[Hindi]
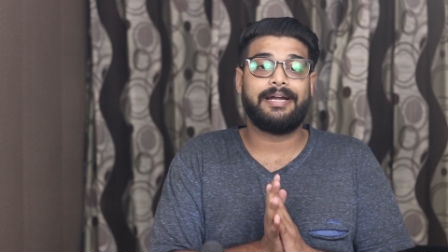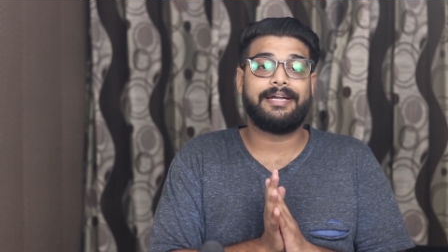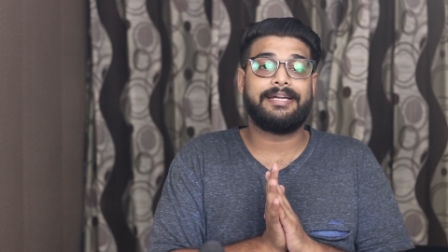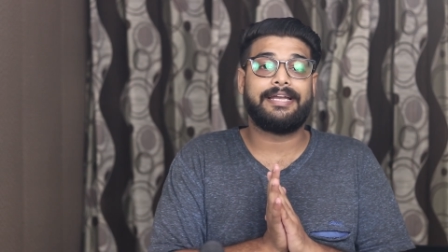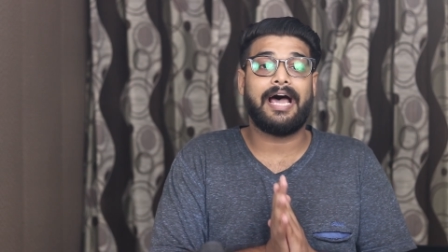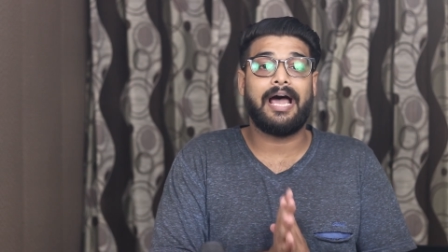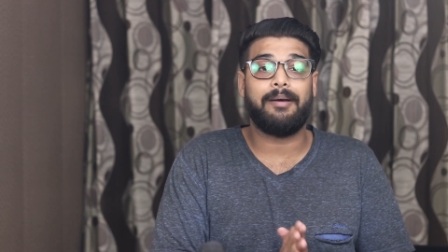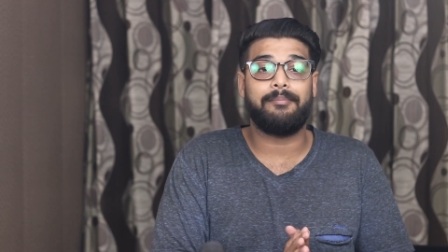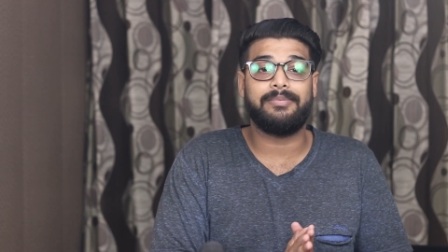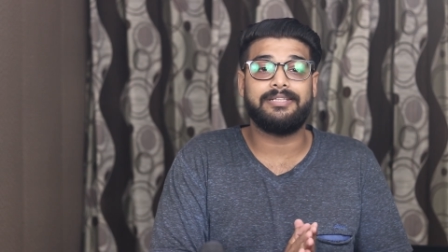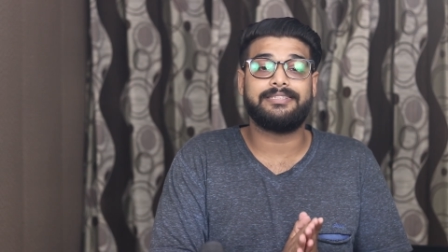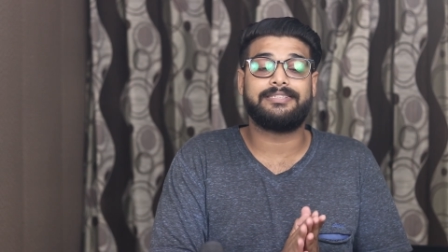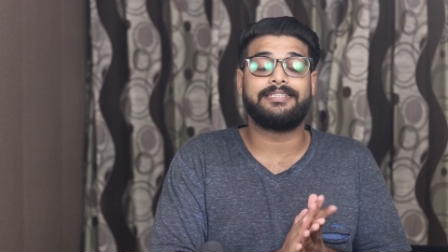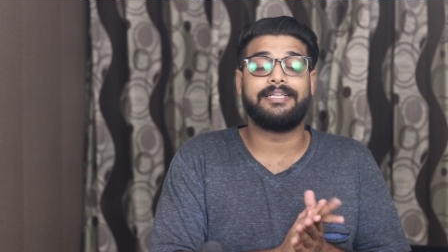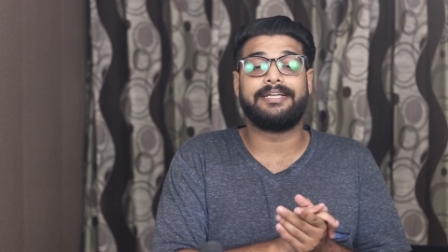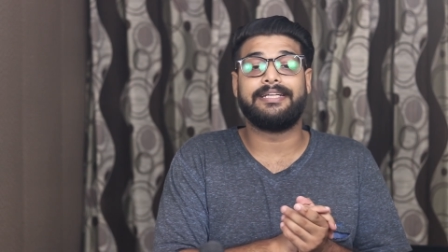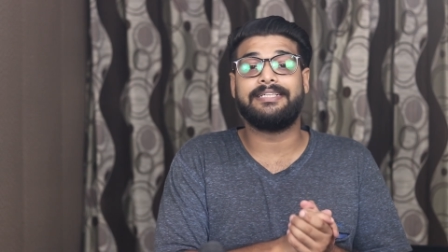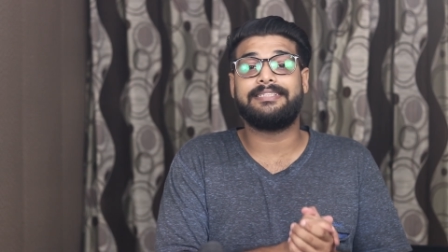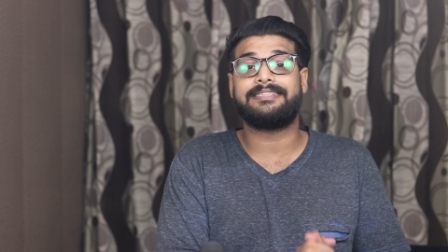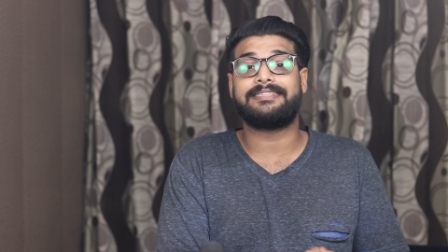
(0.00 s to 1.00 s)
बार
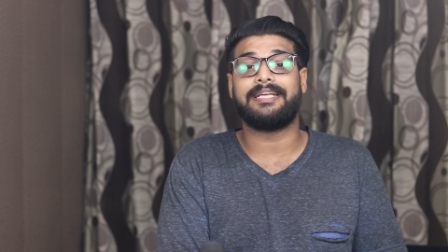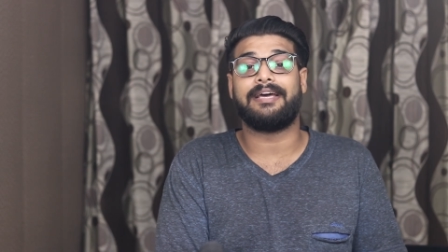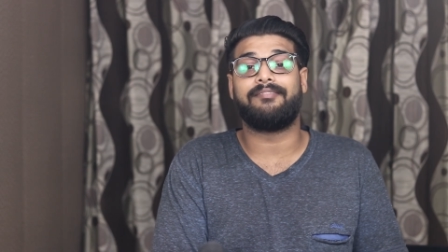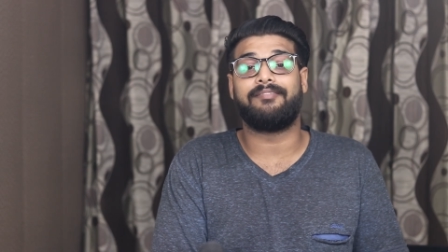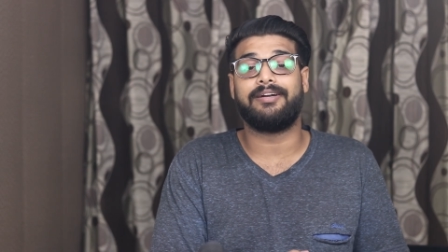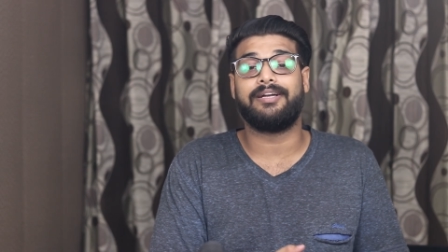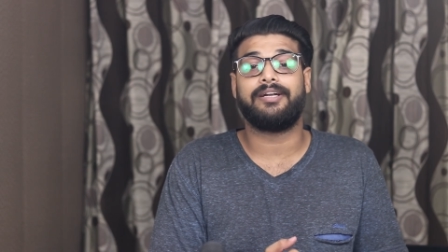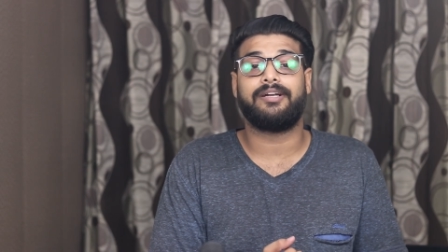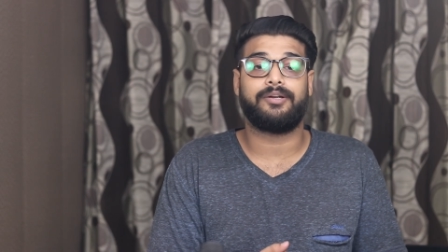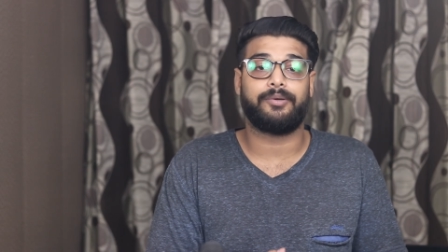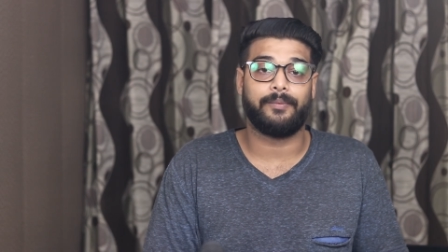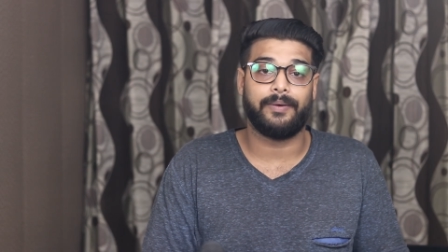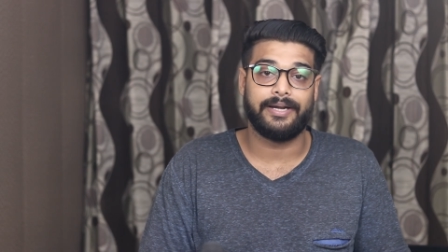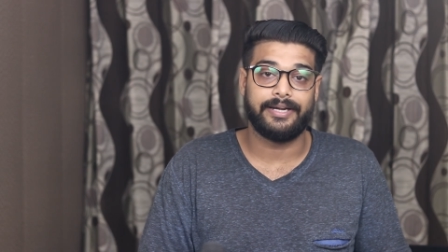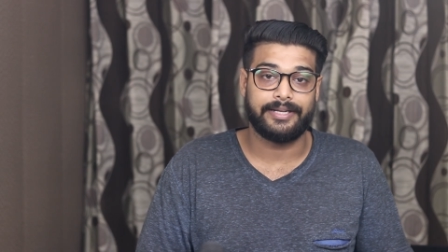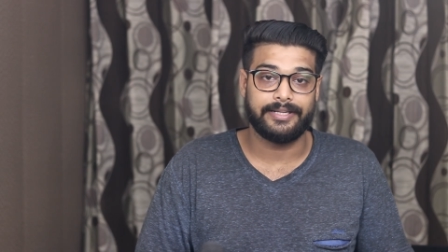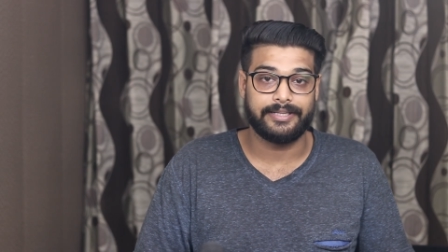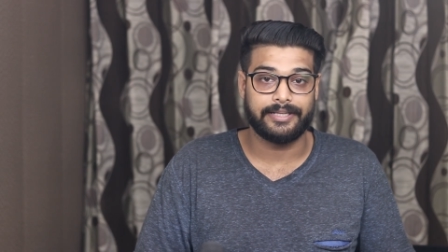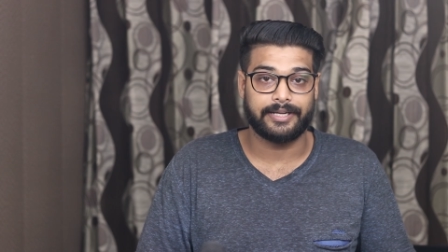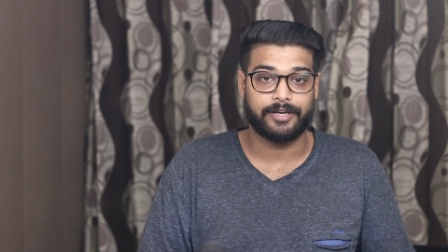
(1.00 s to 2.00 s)
डायमेंसिटी सेवन
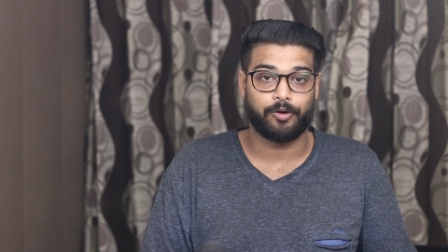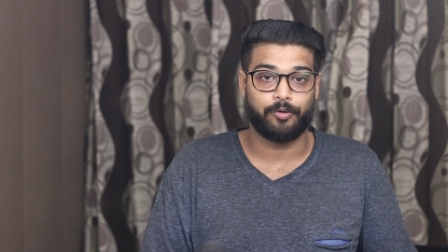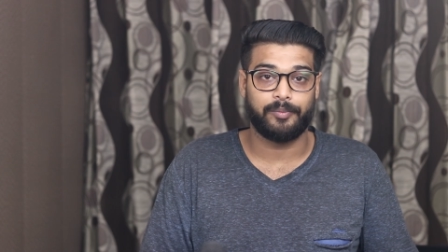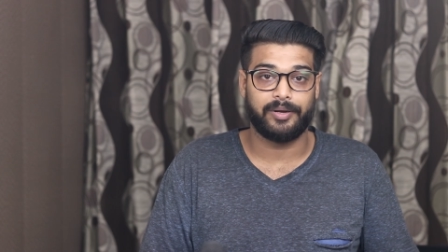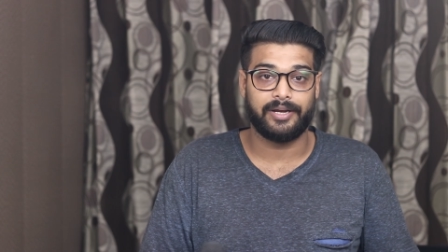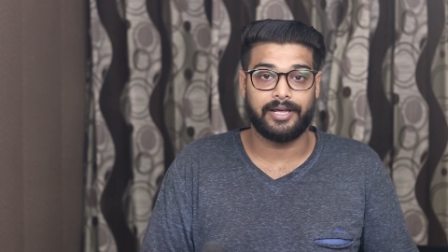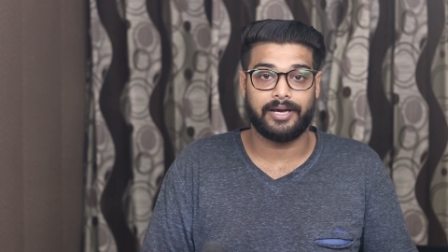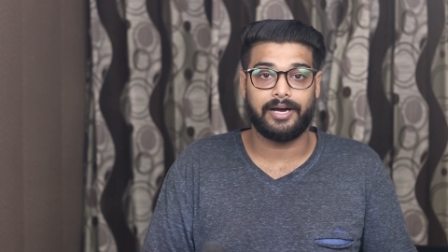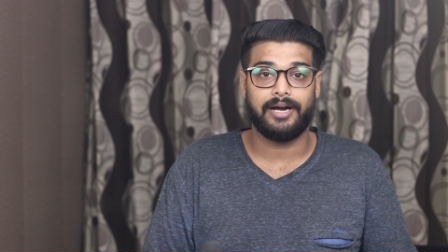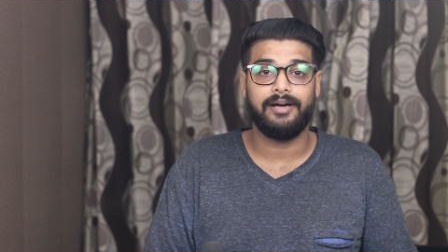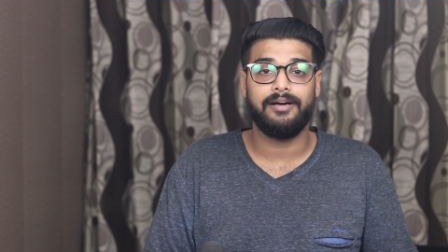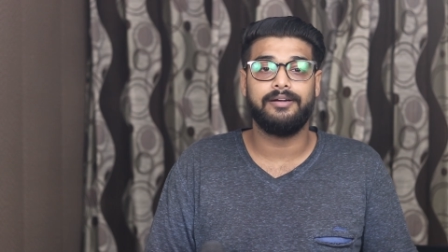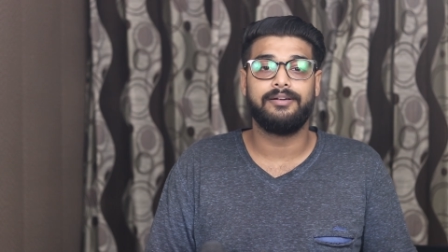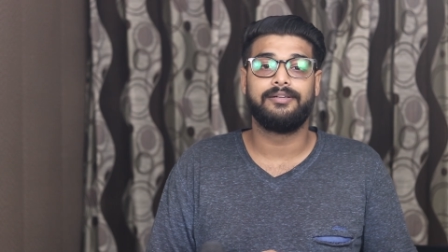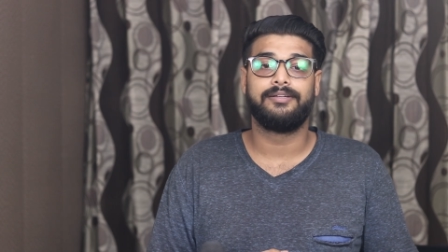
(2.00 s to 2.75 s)
ट्वेंटी देखने को मिलेगा